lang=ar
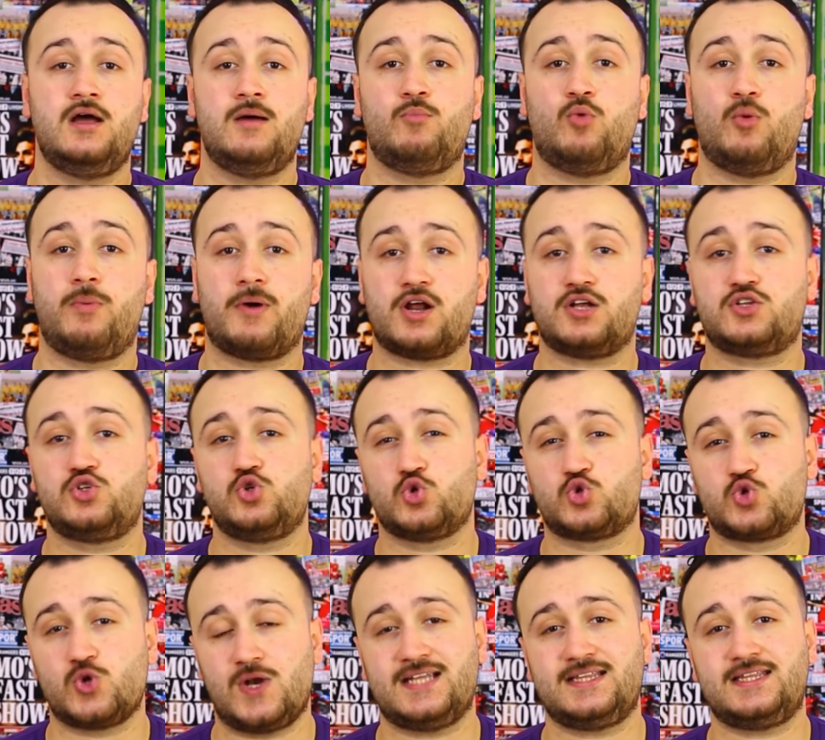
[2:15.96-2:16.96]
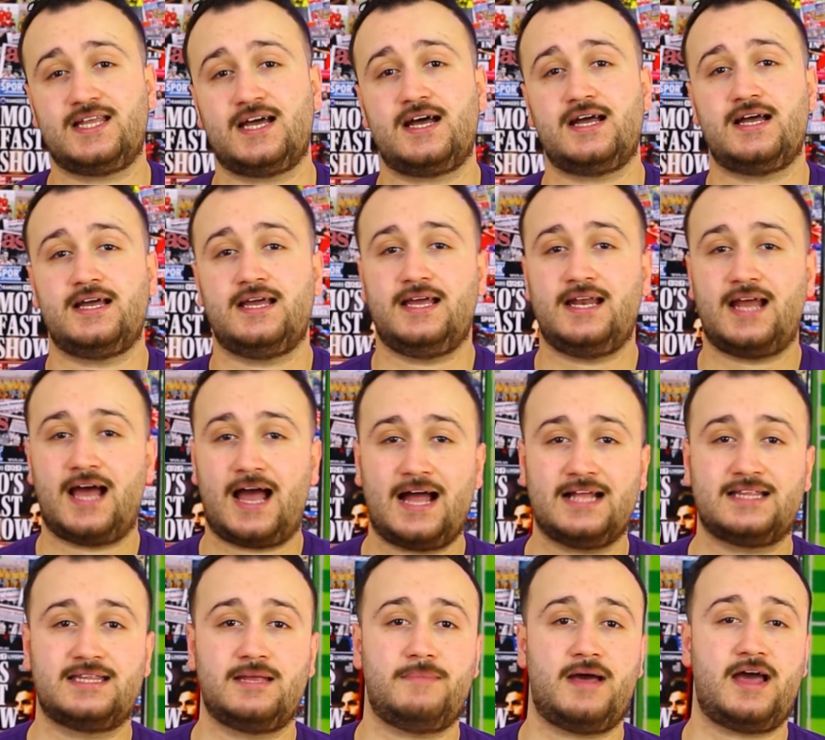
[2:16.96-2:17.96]
مباراة نيوزيلندا إلى
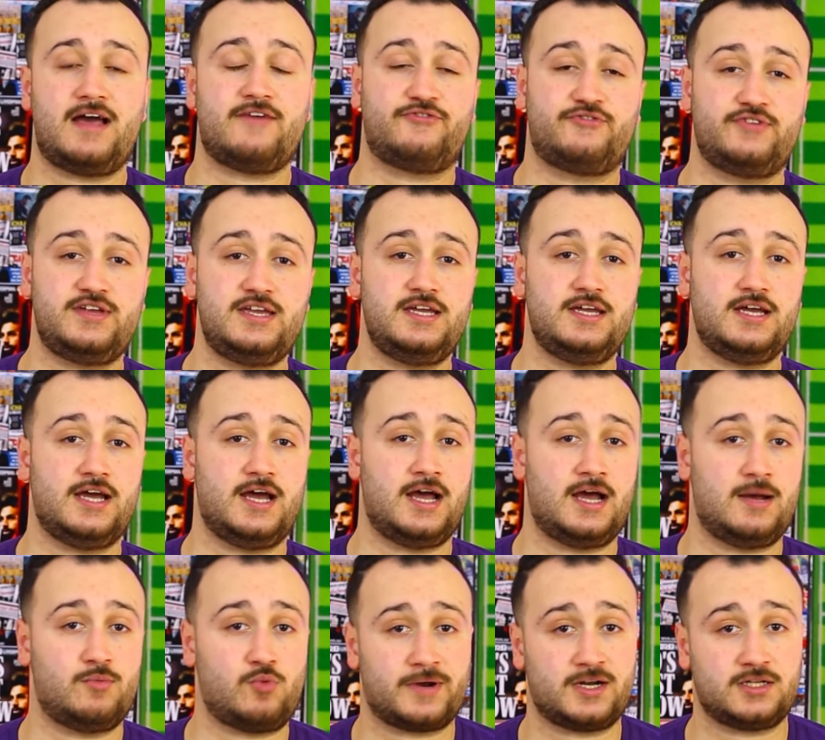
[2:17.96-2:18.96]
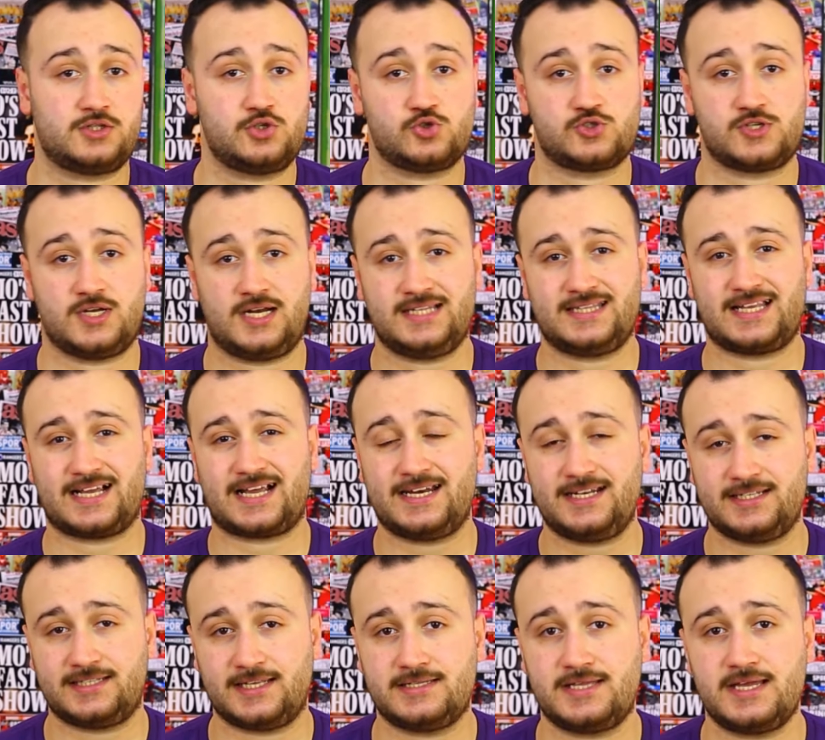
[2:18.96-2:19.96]
حد ما في آه، مباراة نيوزيلندا
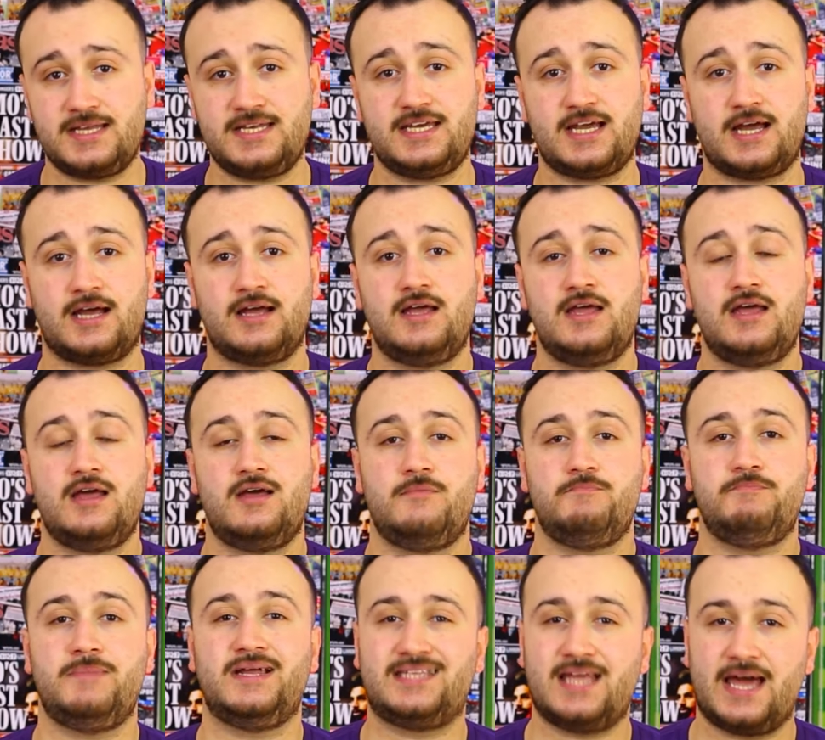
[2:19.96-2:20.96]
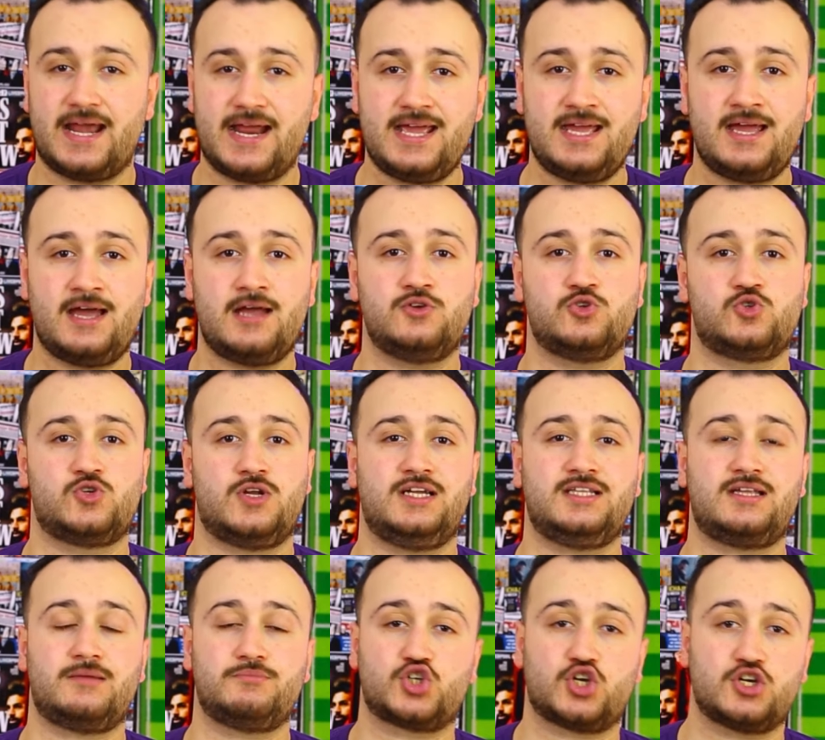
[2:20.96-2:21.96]
كانت الدنيا متدارية
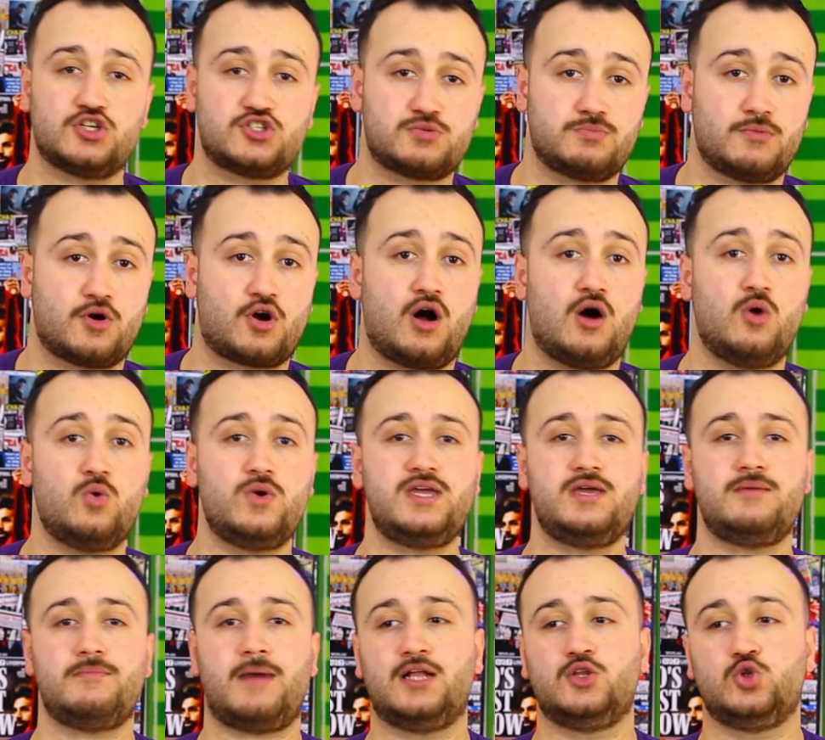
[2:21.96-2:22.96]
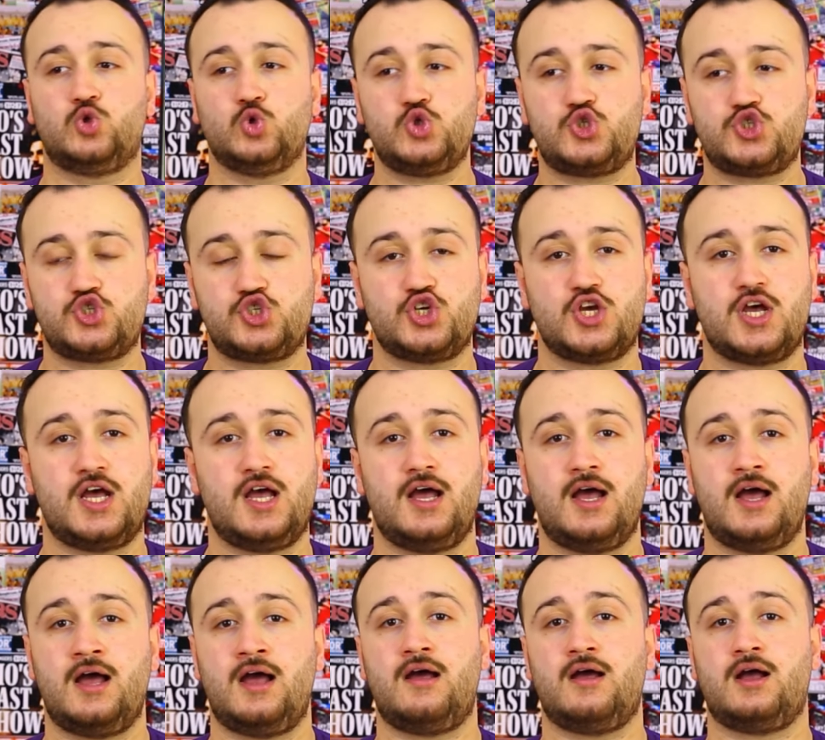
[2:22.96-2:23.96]
نيوزيلندا مش خصم قوي ما عندوش
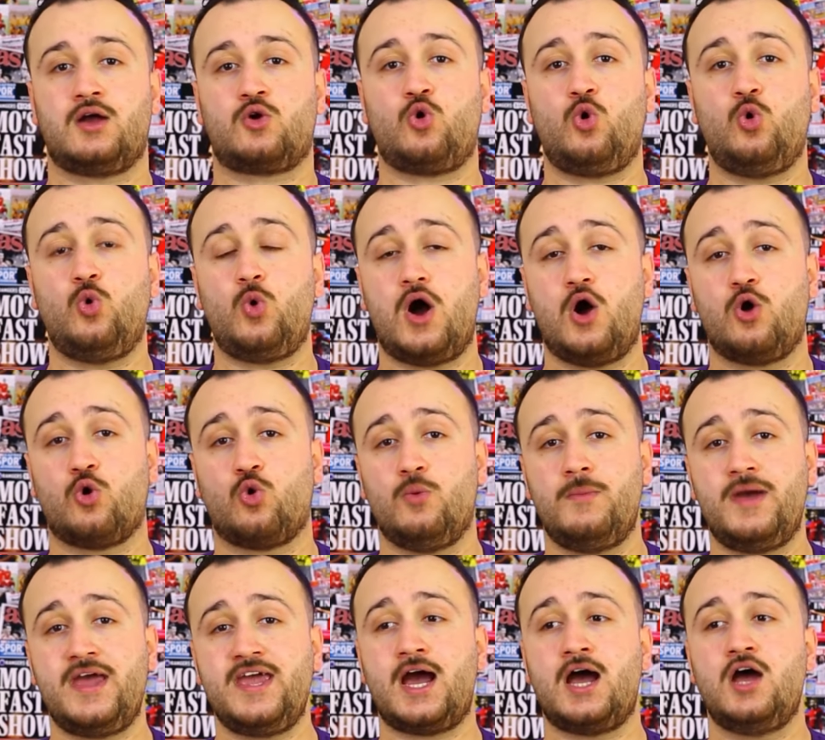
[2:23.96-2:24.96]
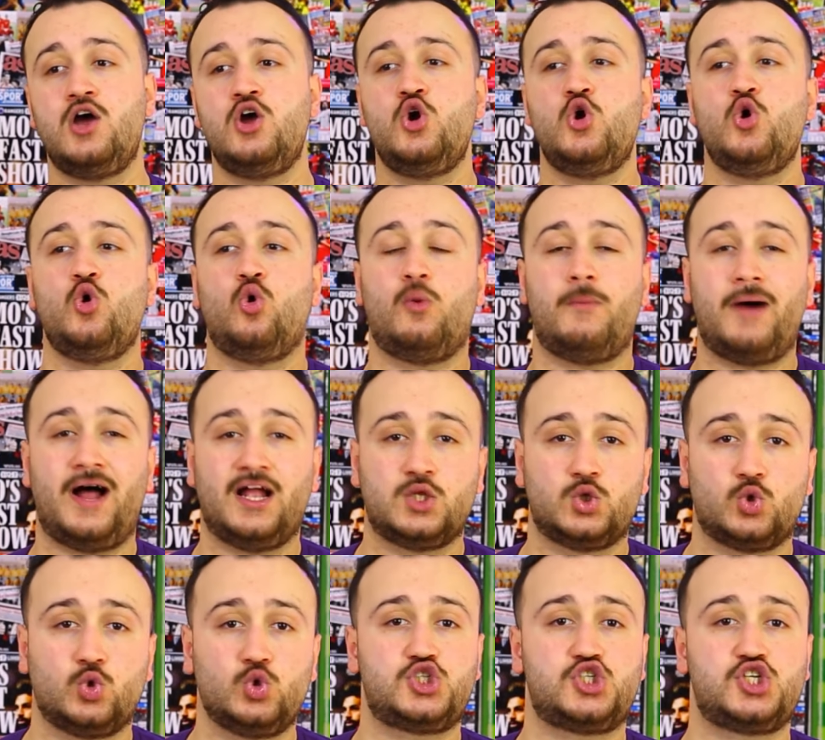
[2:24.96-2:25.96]
آه، قوة هجومية وما
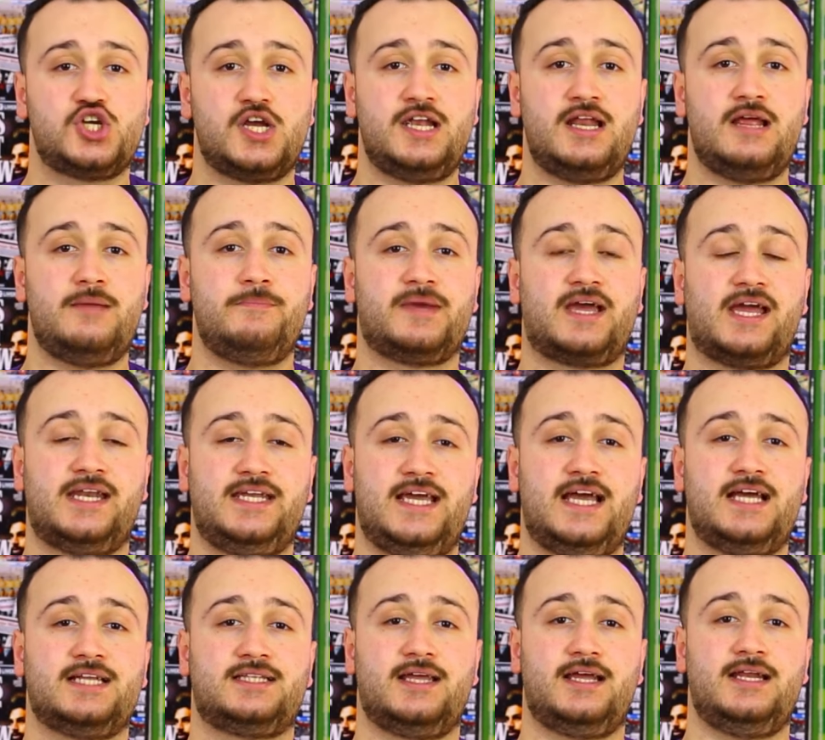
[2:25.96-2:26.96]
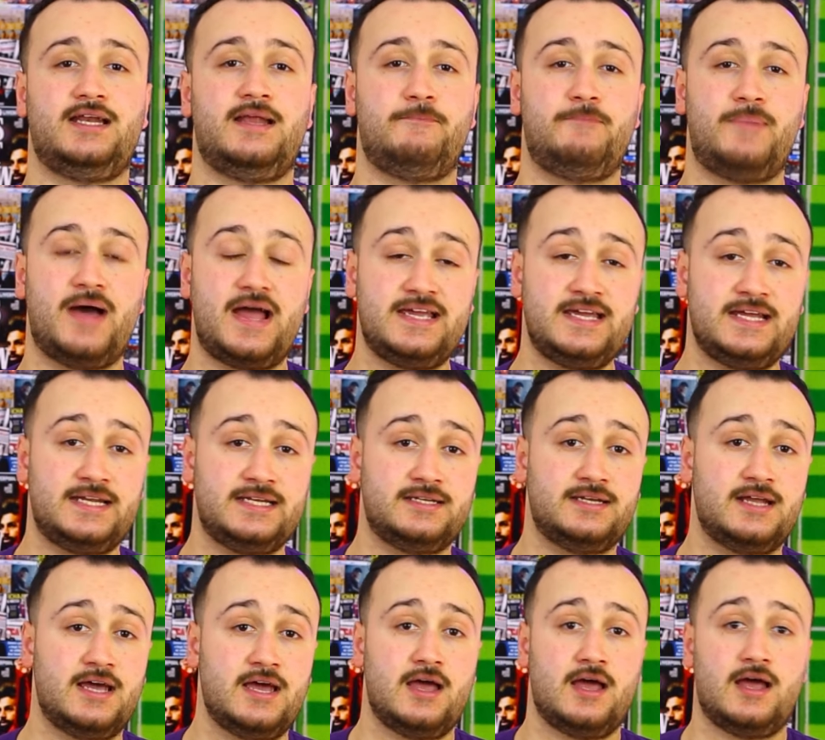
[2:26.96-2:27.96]
عندوش الإمكانيات اللي تبين